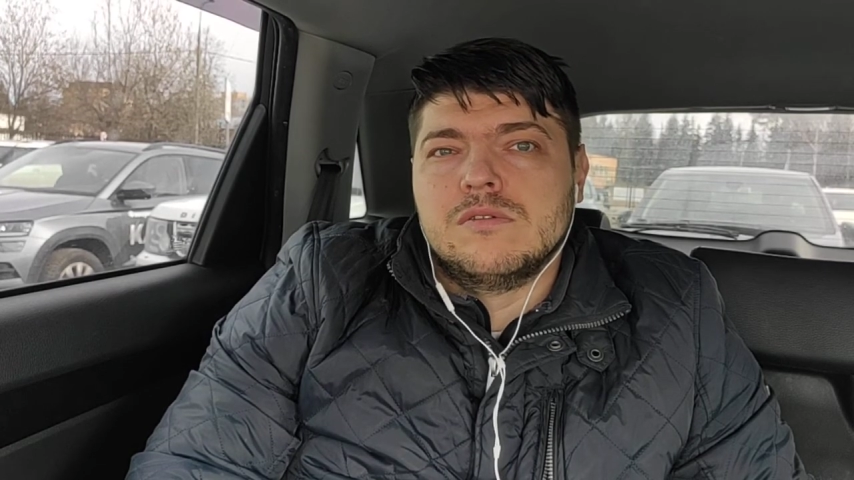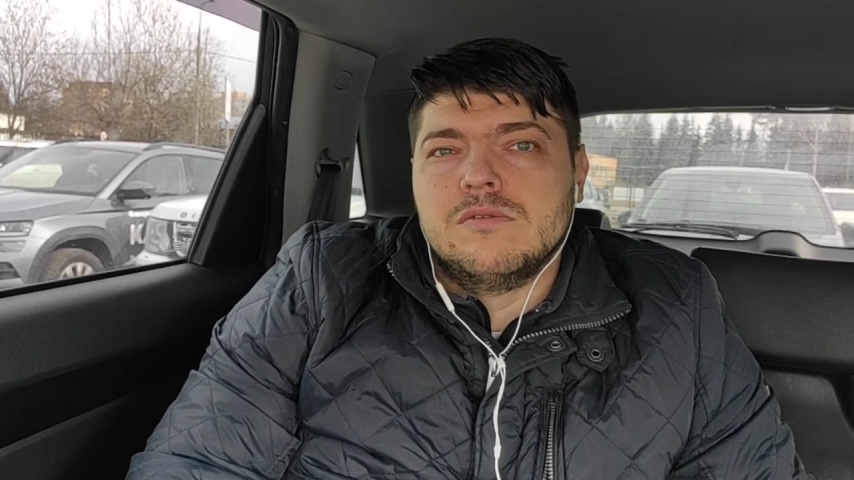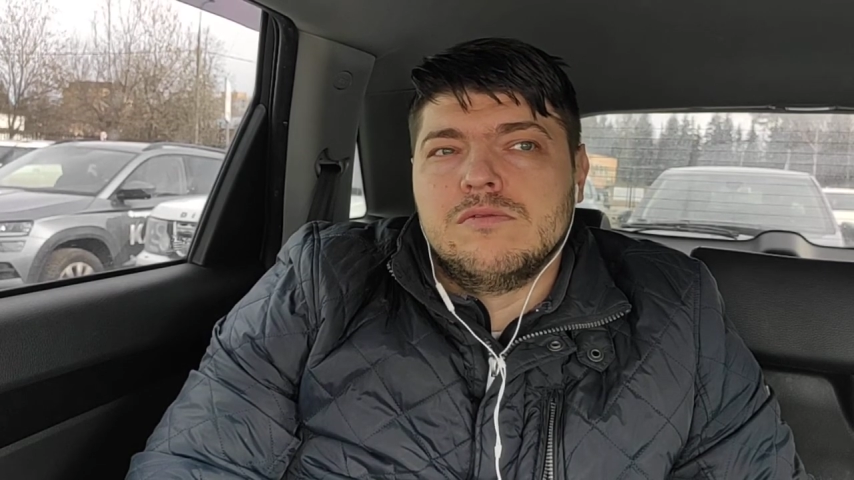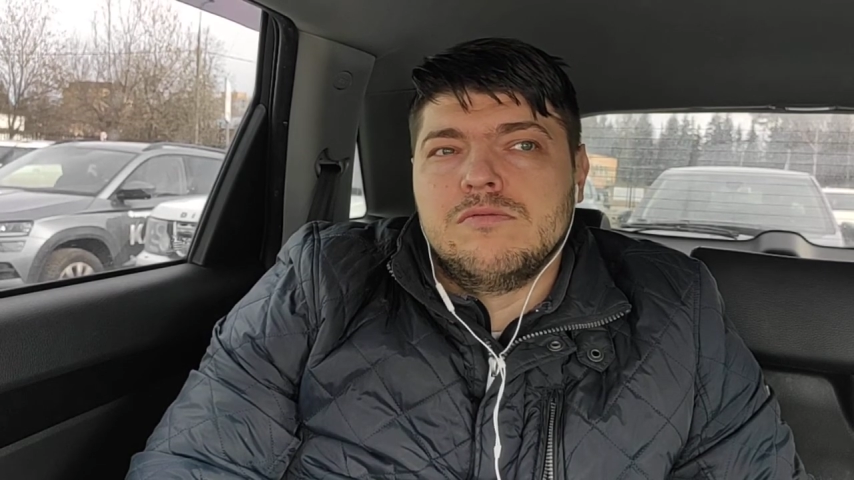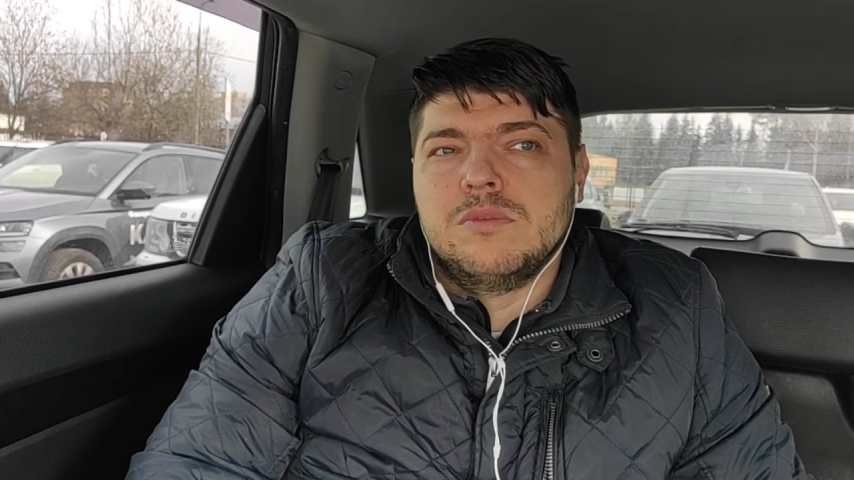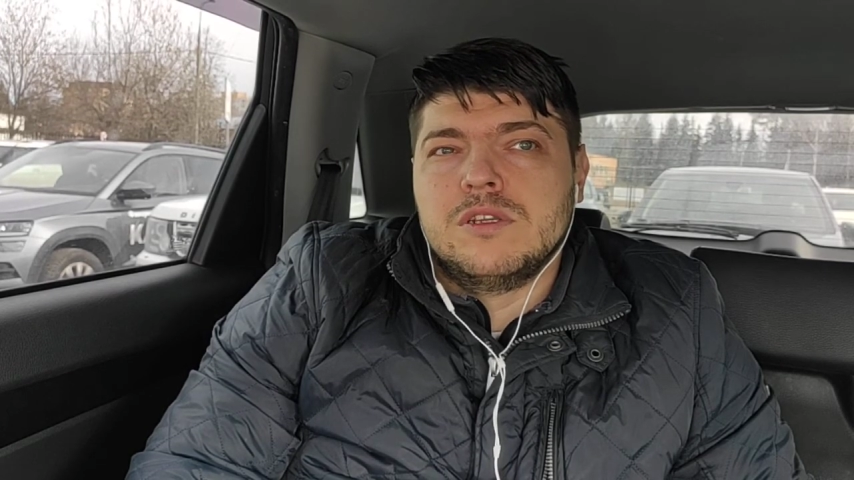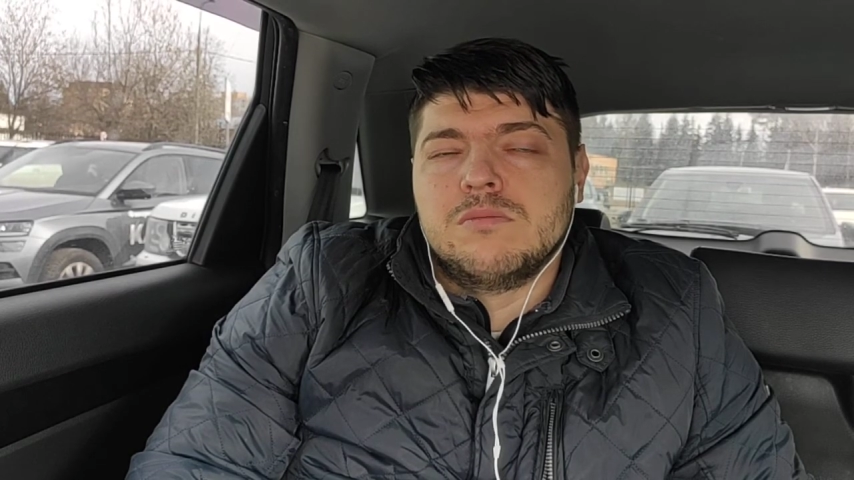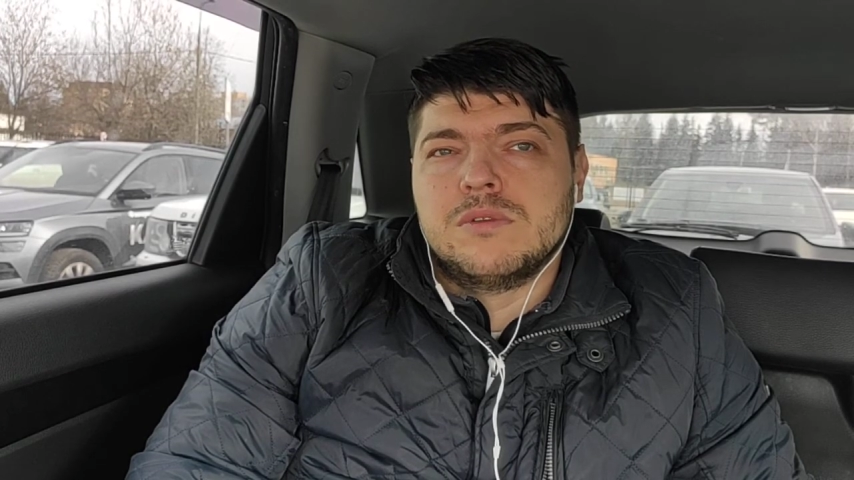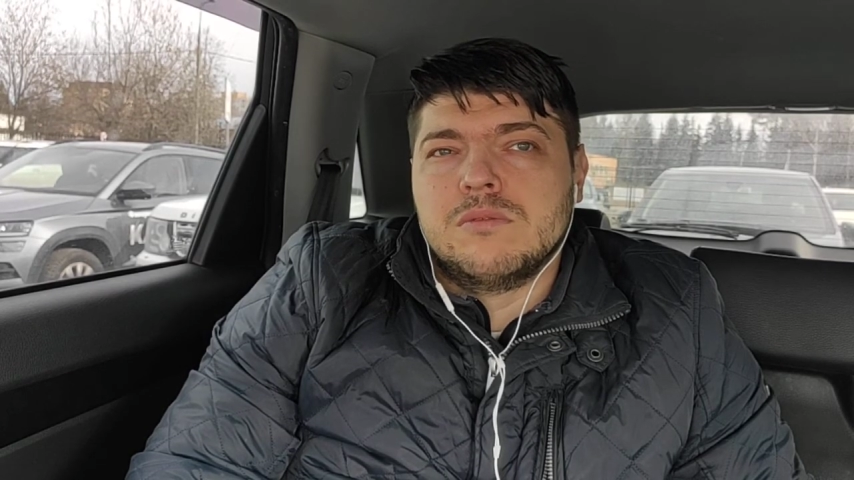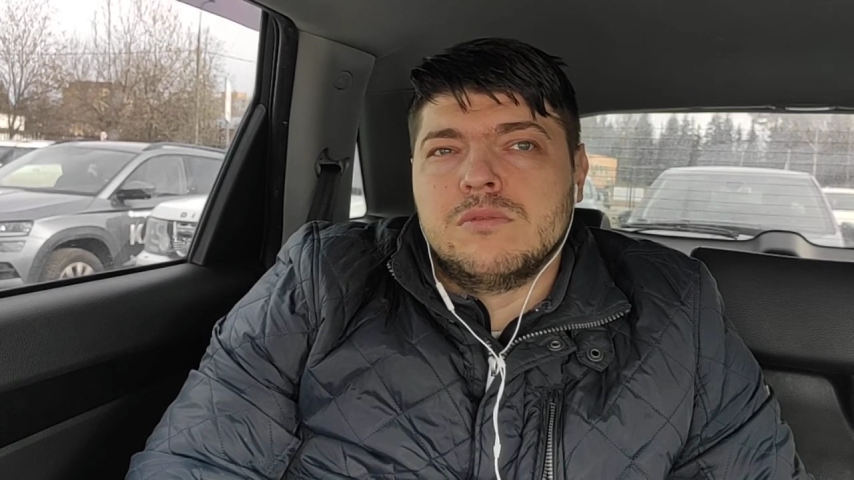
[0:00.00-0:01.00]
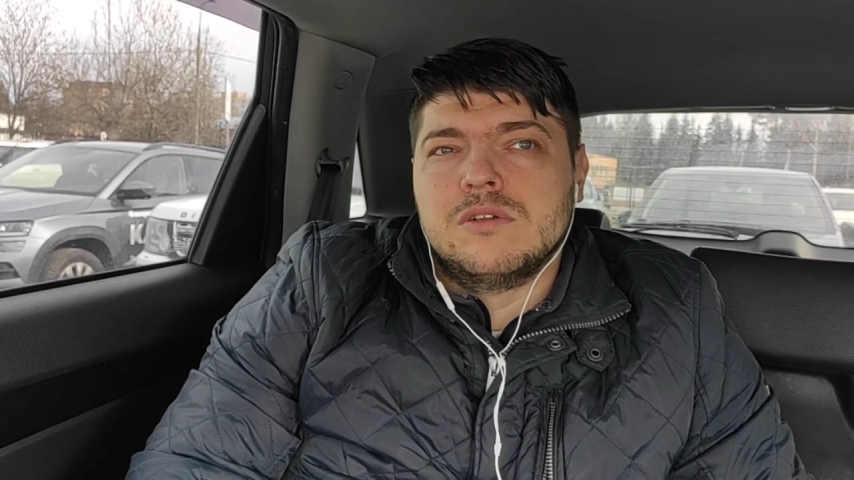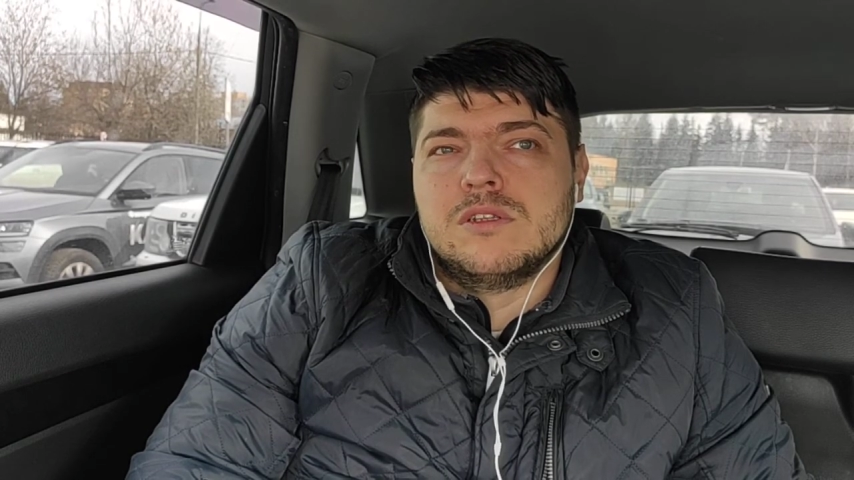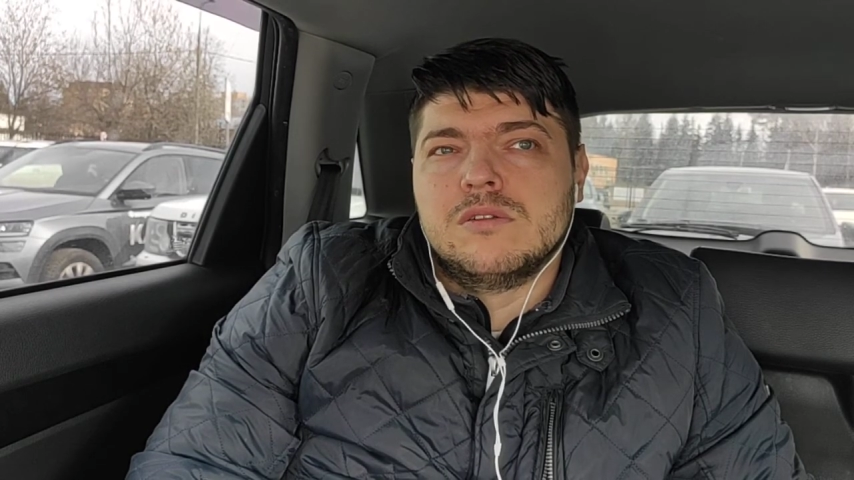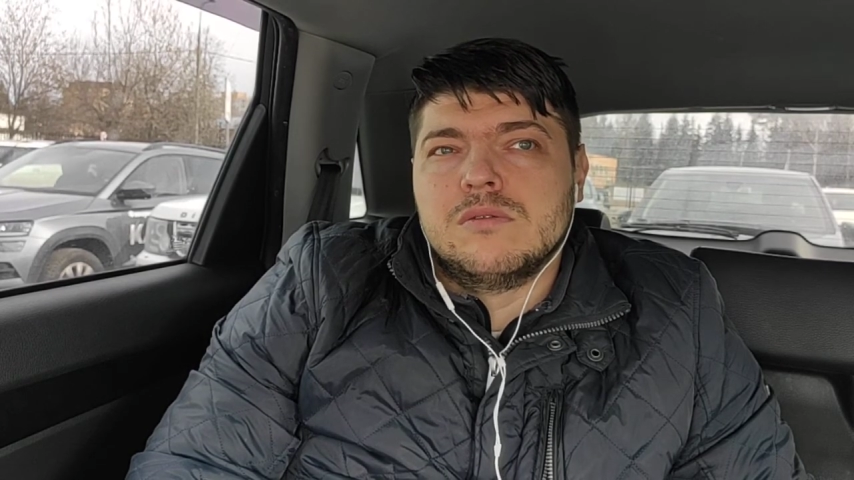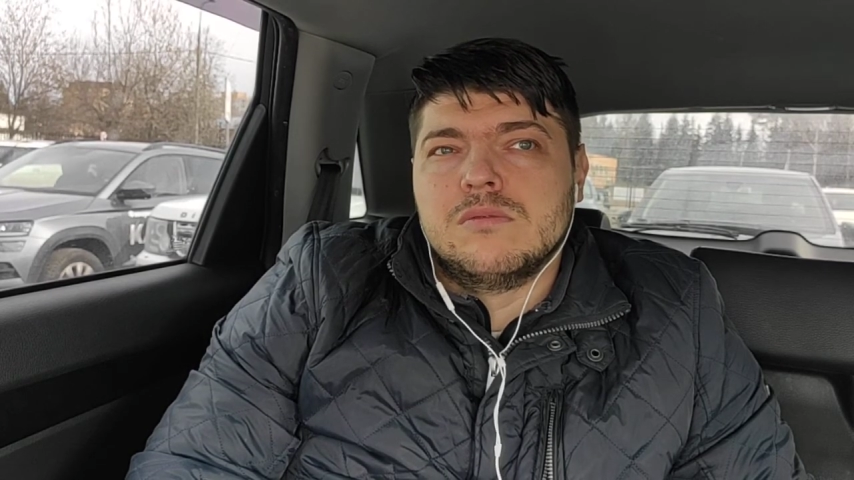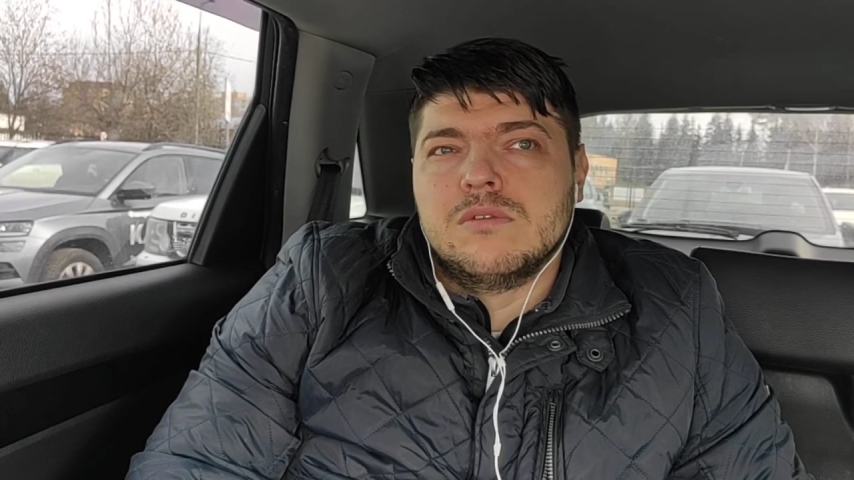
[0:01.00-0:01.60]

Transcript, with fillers: в мире, потому что, ну,